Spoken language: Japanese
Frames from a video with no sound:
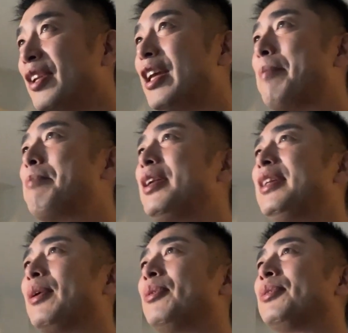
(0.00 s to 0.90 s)
やっぱり
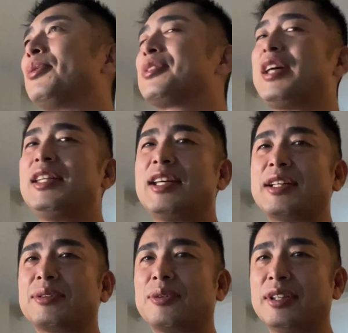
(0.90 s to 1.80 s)
ねこの労災大
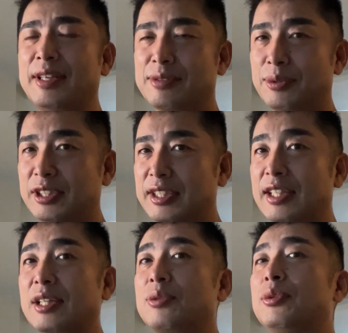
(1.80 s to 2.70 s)
学とかねそういった大学